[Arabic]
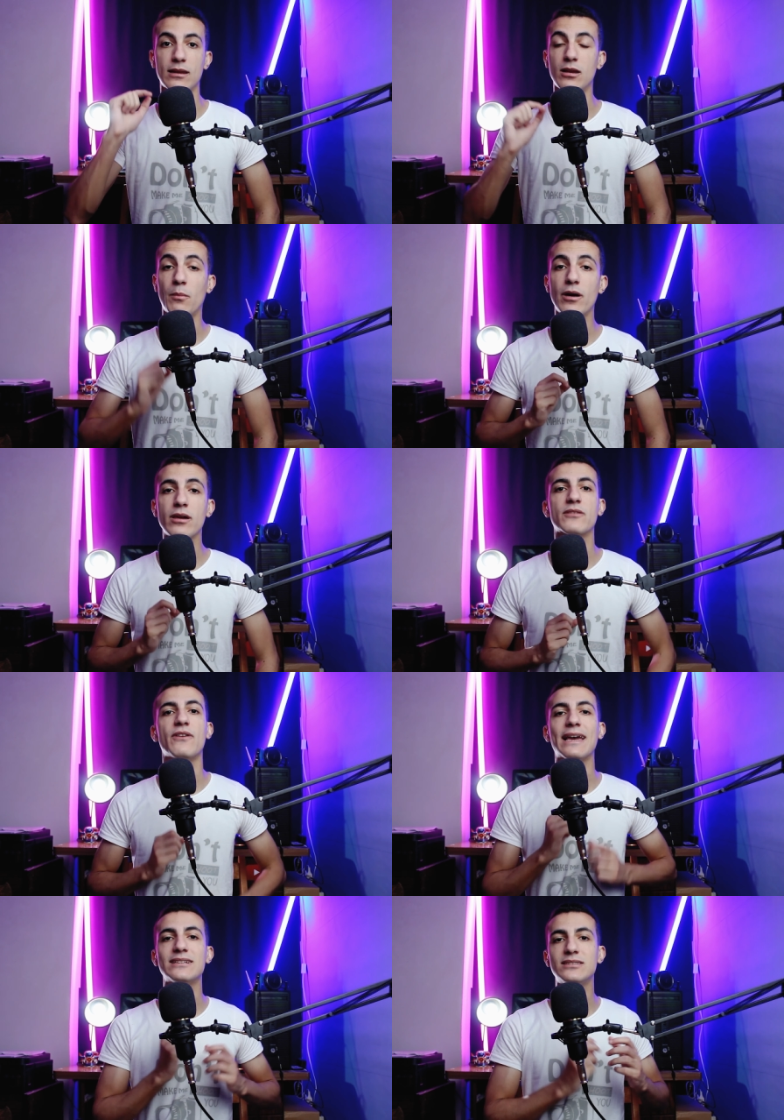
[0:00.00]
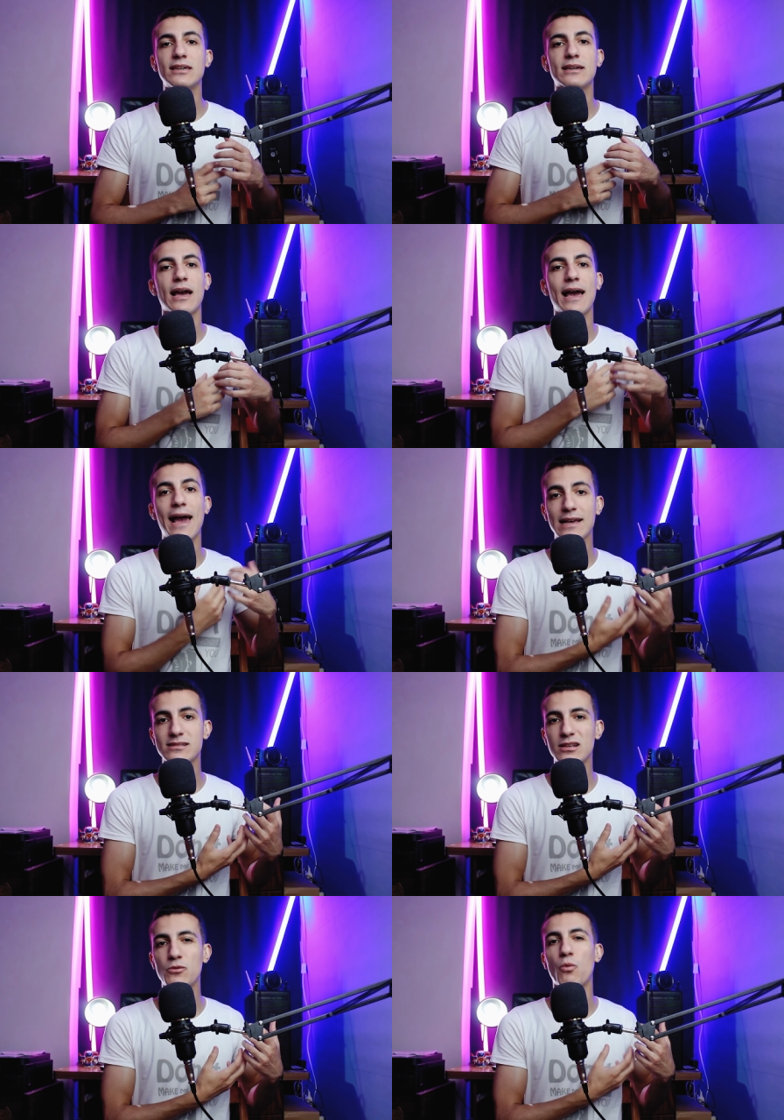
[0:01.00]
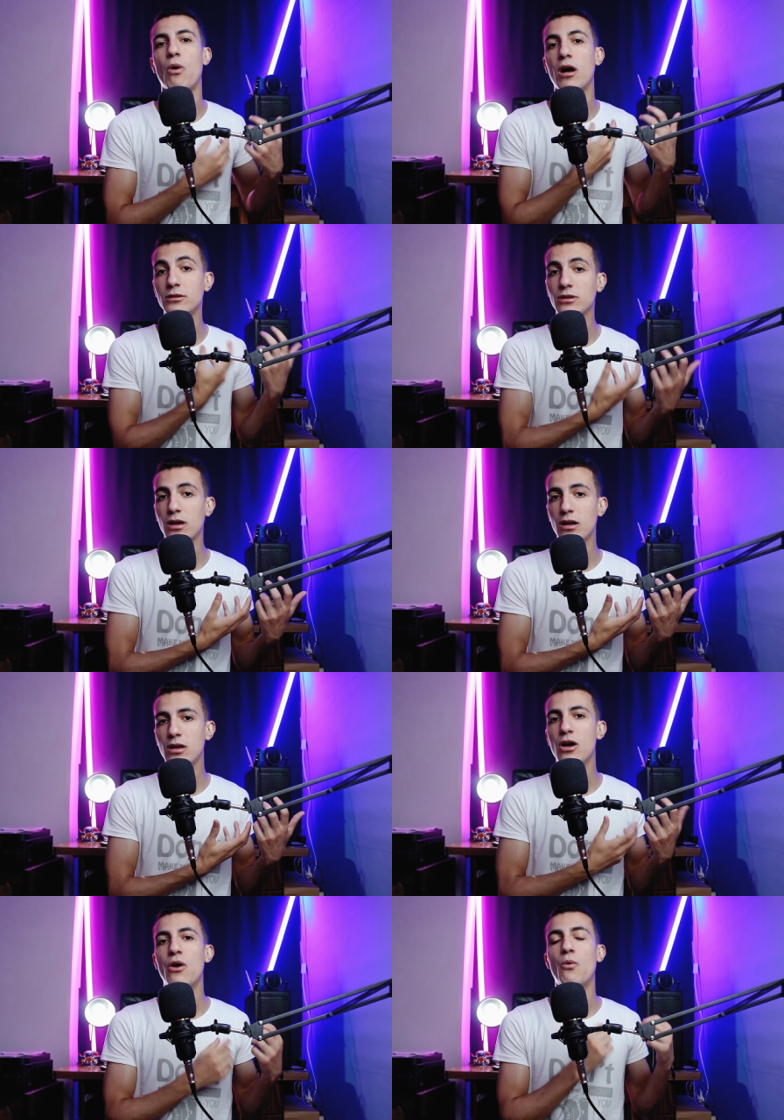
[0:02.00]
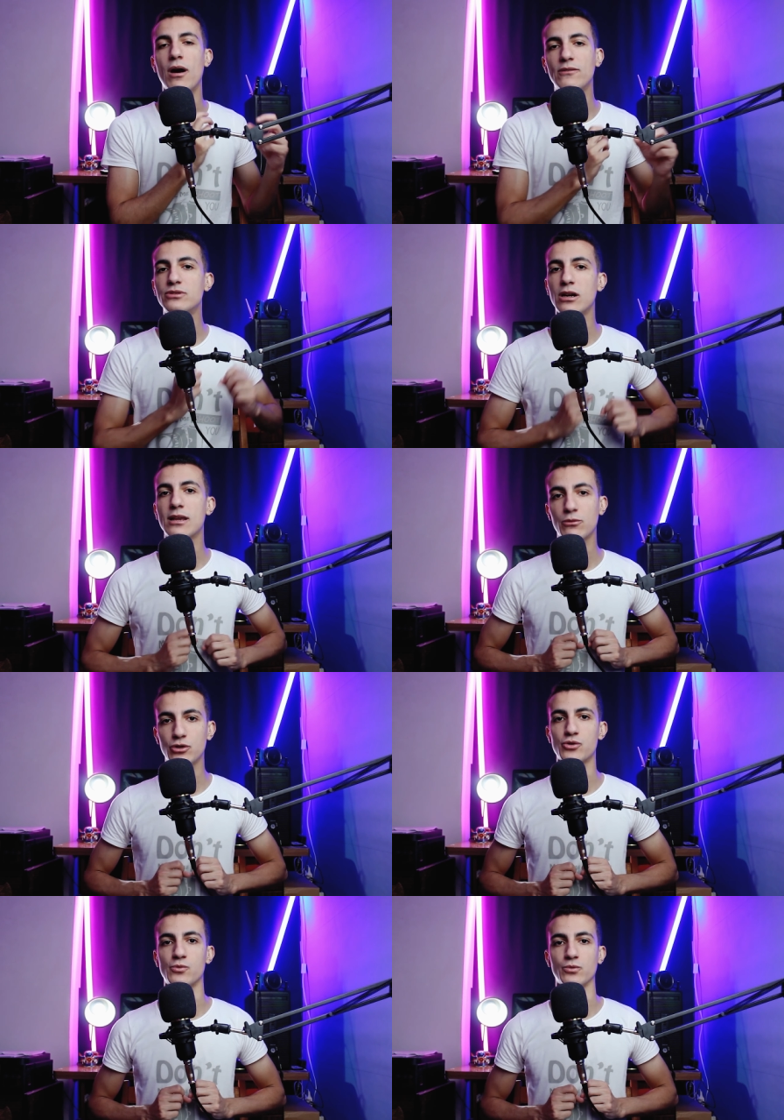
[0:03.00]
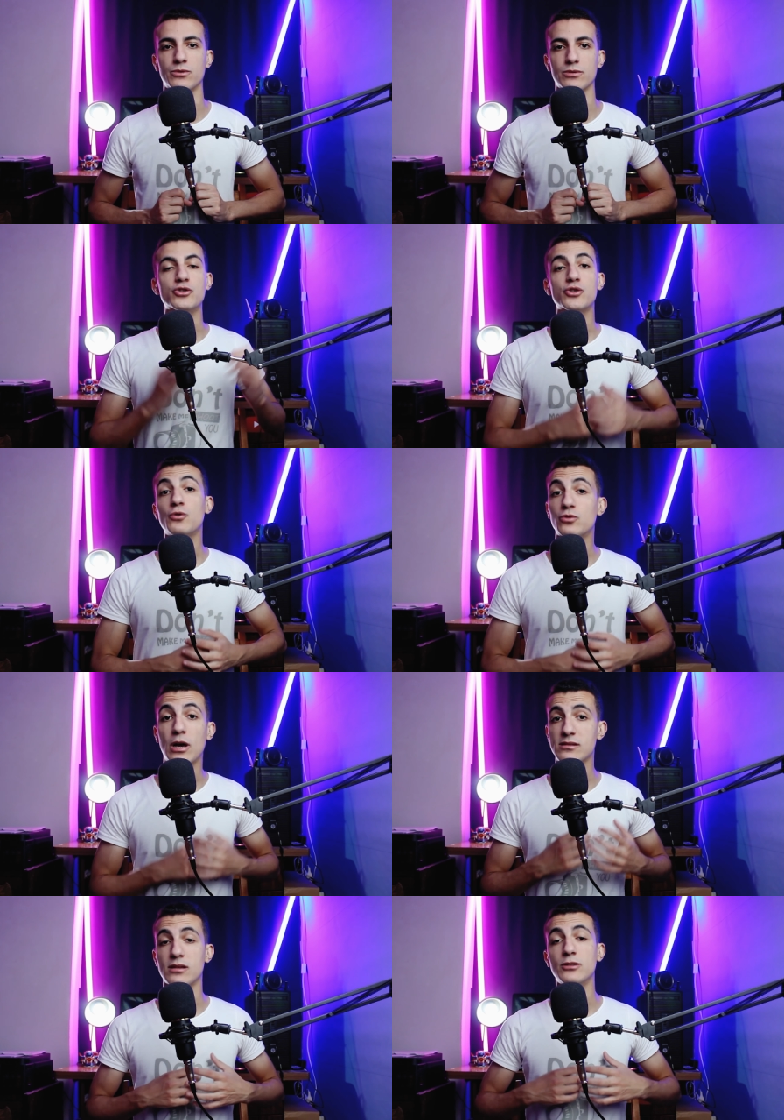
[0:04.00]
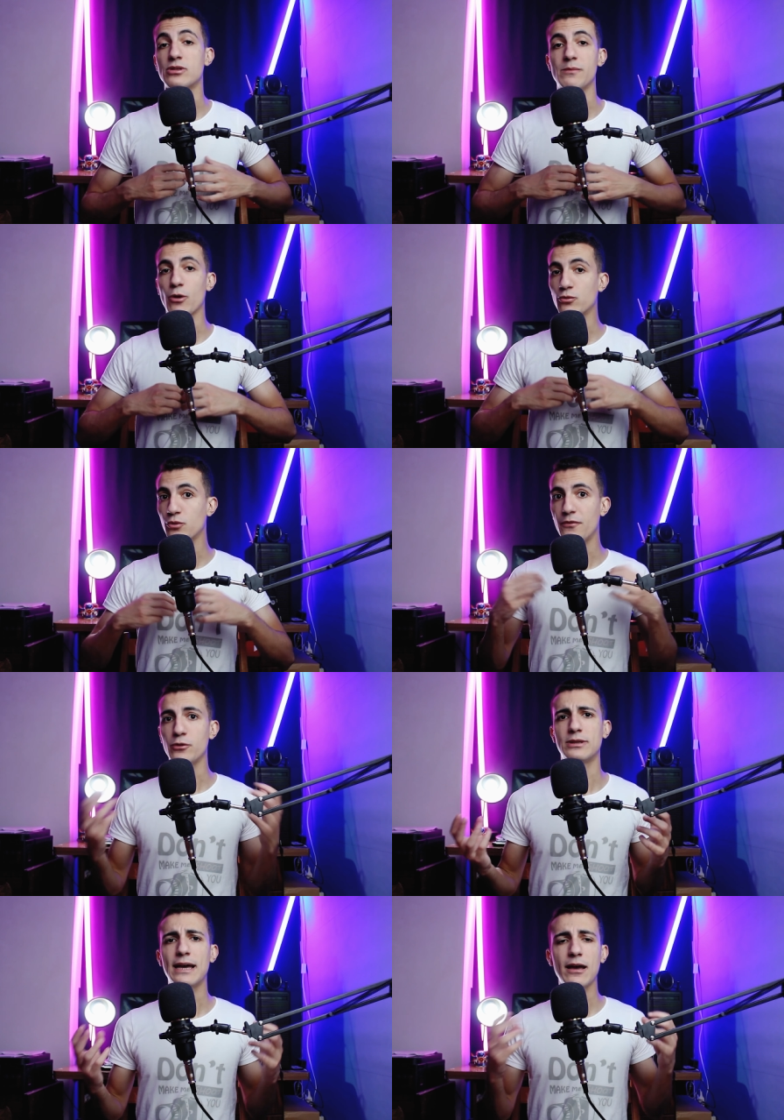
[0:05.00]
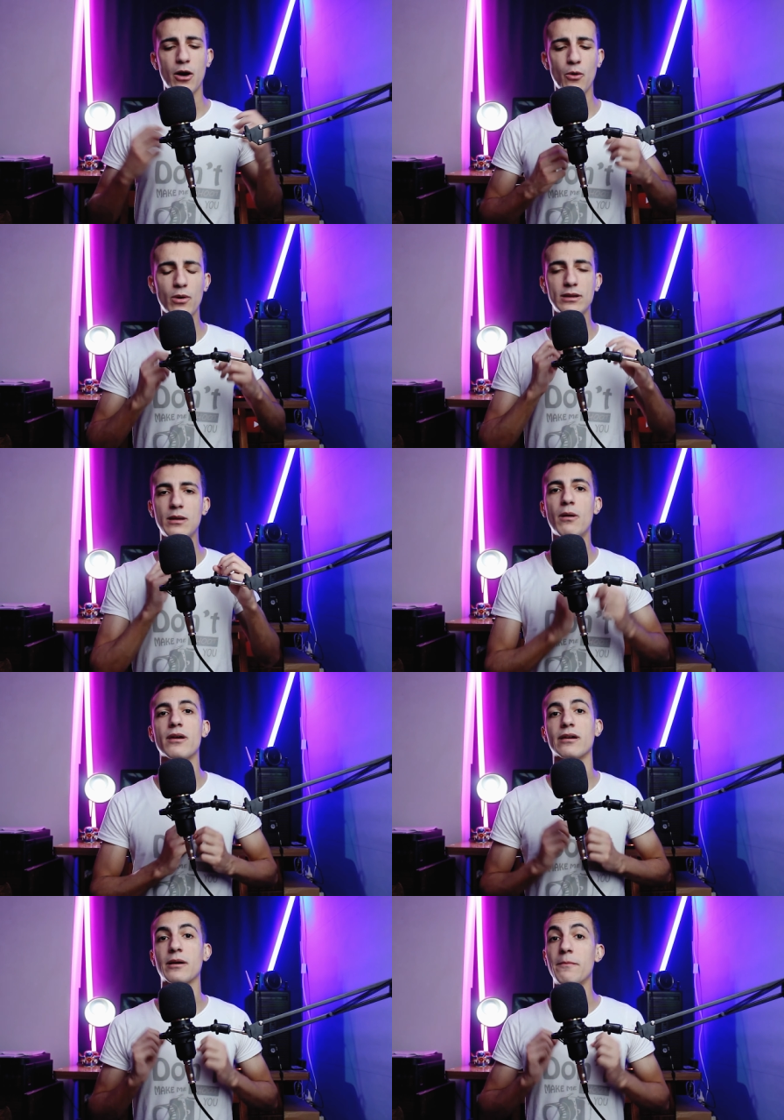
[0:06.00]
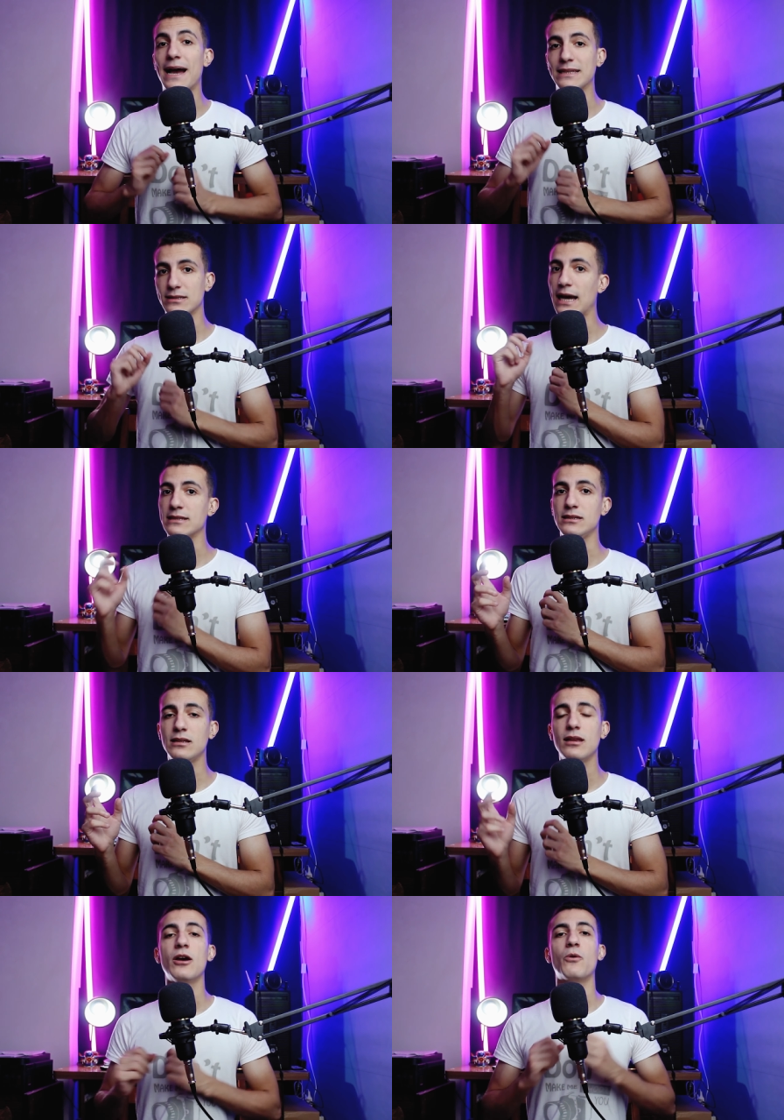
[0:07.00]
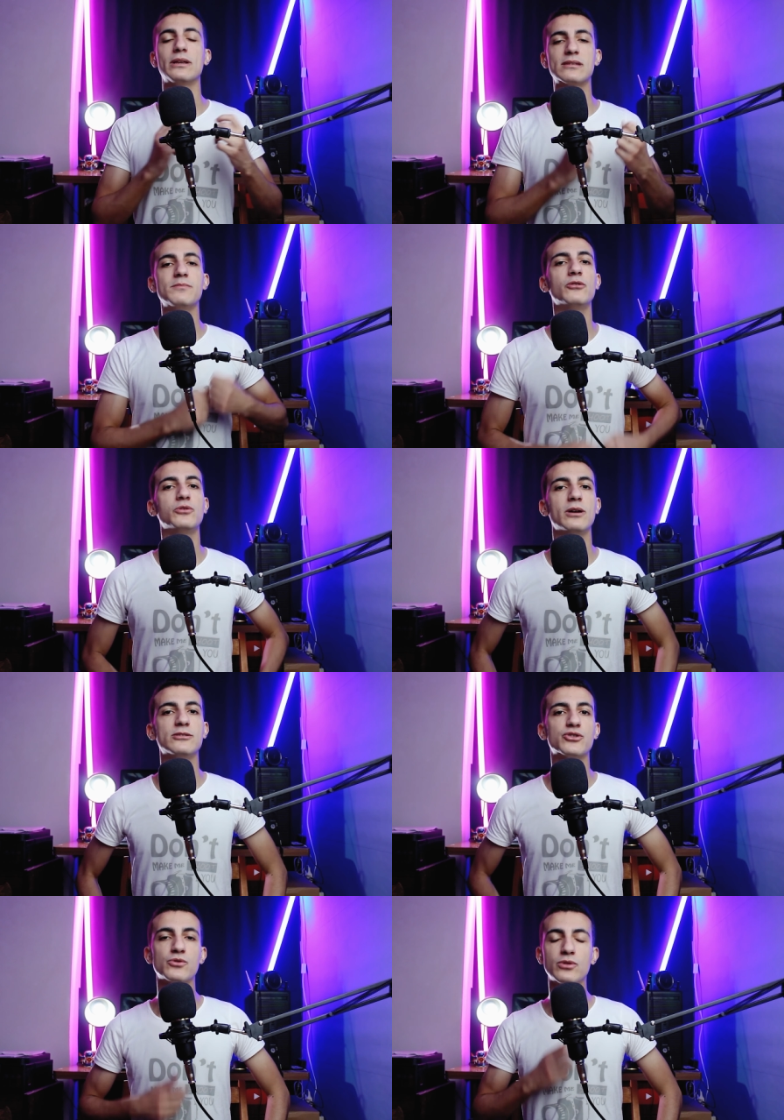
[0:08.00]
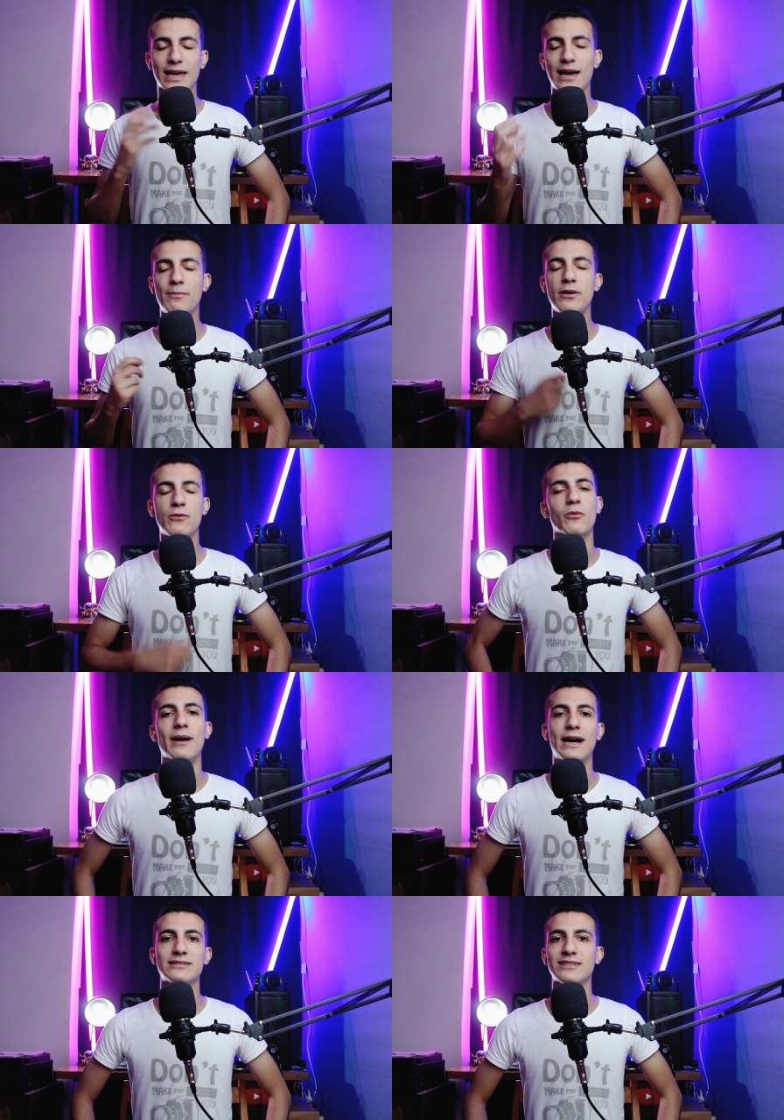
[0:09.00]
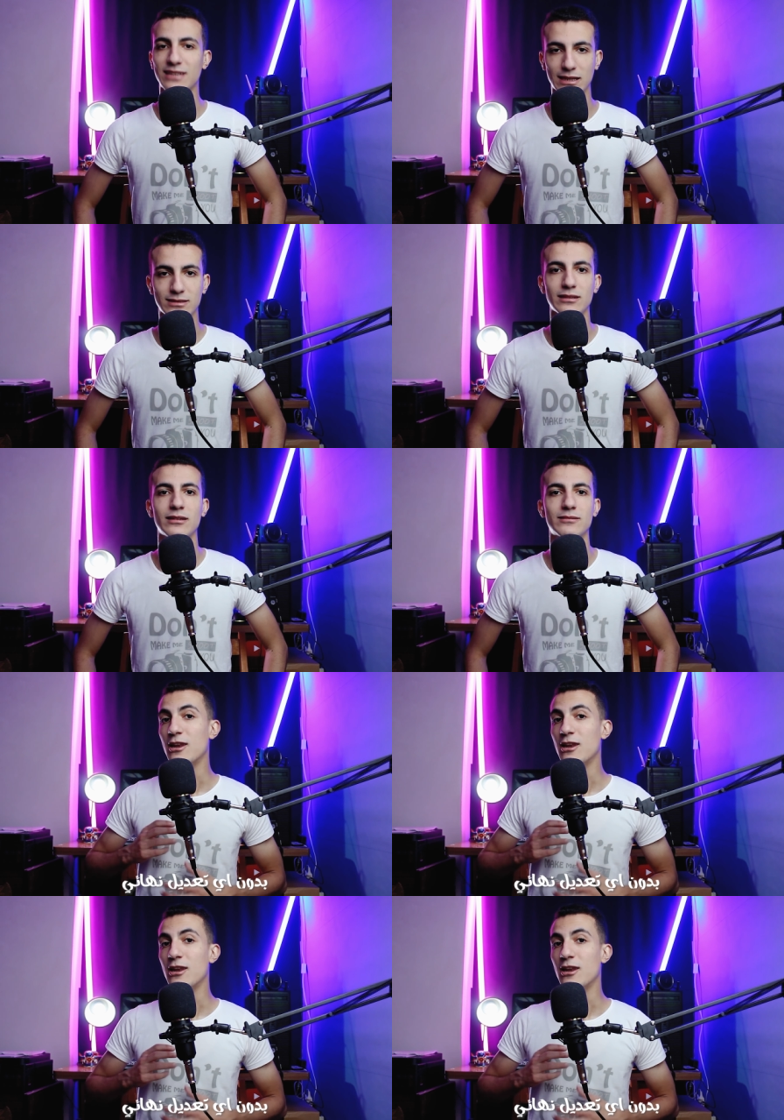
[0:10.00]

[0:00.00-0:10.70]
للمايك فهيديك احسن وانقى وافضل جوده صوت والصوت اصلا انتوا سامعينه طول الفيديو ده هو للمايك بعد تعديل وهتسمعوا دلوقتي الصوت قبل وبعد التعديل